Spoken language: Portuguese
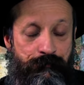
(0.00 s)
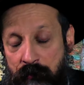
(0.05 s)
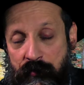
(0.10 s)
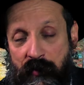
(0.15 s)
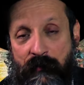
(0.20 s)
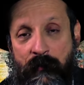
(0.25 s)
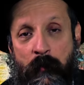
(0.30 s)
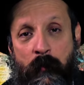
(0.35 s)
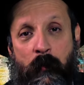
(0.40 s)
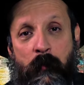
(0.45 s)
Eles
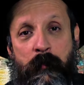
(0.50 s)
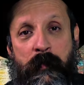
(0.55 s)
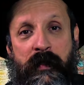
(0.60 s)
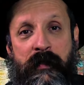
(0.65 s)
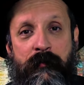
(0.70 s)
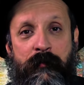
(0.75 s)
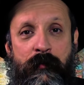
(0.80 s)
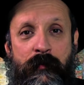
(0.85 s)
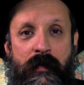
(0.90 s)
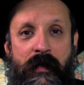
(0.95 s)
estavam com
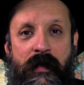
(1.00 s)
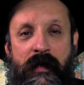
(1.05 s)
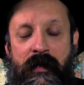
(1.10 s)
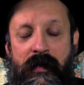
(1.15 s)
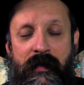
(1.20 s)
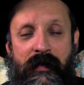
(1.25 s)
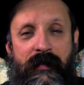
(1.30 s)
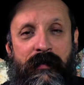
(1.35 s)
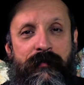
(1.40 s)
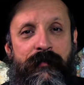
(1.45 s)
medo
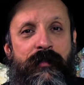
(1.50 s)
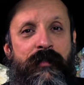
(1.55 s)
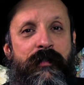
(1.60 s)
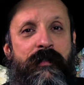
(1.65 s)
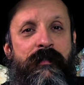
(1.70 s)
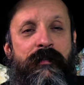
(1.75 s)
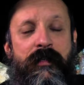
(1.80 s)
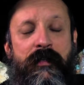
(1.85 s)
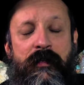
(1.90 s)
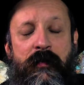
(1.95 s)
de
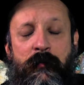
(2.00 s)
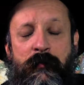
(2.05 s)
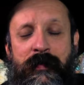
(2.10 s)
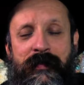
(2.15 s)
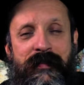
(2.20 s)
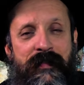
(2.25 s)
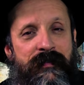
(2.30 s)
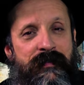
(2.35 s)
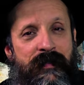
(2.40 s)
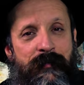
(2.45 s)
que teria uma
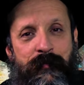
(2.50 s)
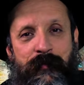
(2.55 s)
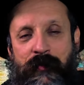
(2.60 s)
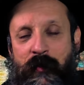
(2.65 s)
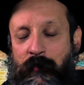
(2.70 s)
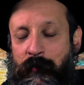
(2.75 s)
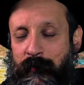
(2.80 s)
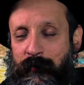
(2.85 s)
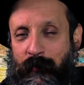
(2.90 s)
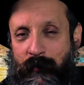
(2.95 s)

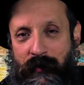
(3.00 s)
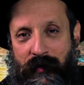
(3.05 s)
decepção muito